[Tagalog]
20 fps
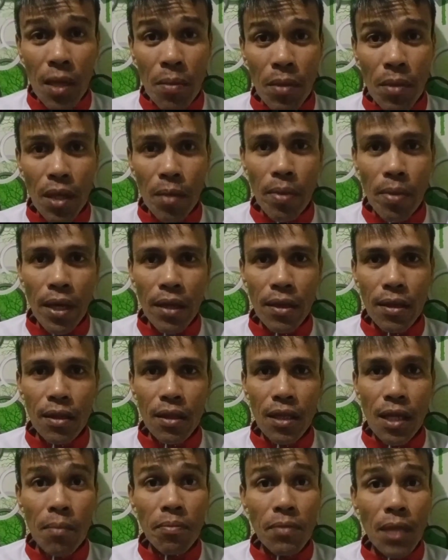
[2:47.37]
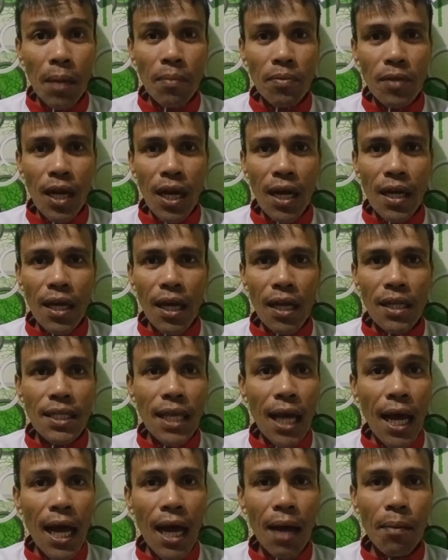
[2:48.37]
team event, team time trial
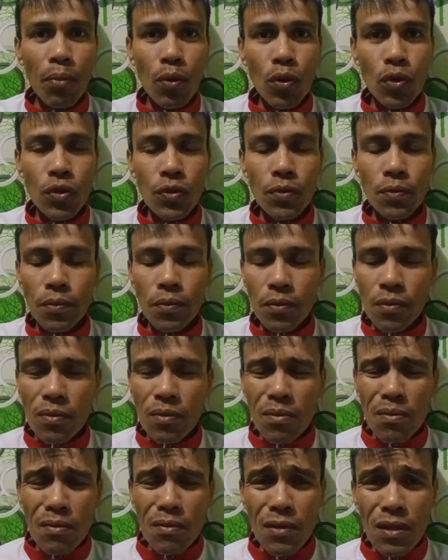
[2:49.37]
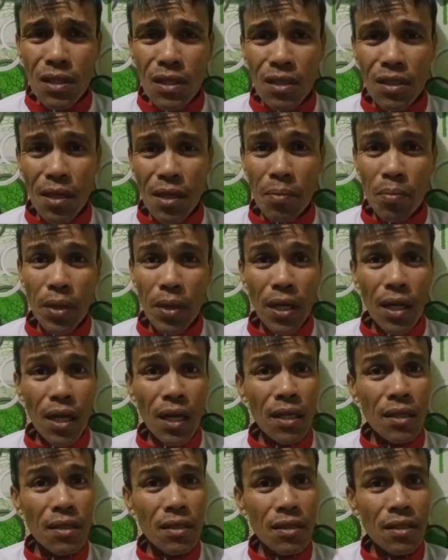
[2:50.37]
sa hapon. syempre
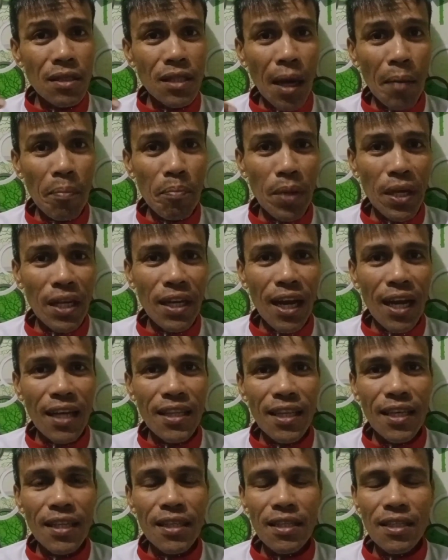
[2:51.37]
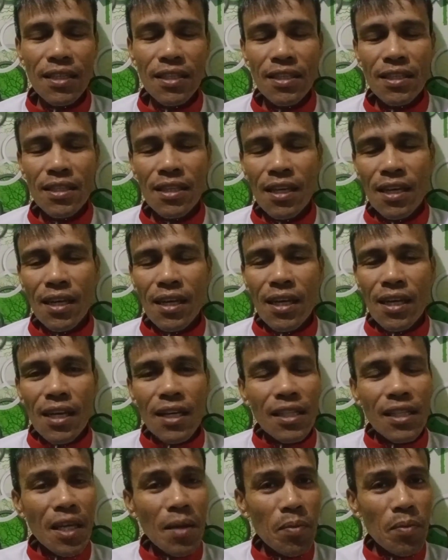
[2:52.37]
ang topic natin is
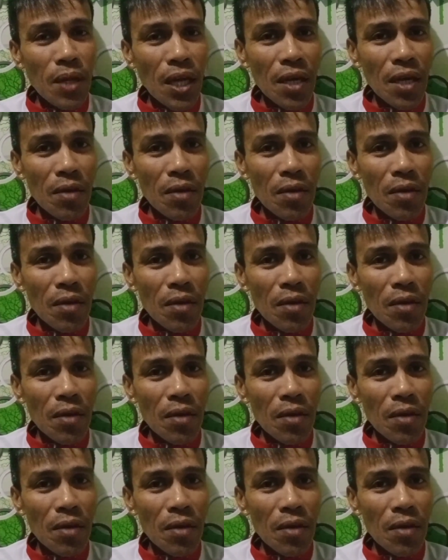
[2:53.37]
Team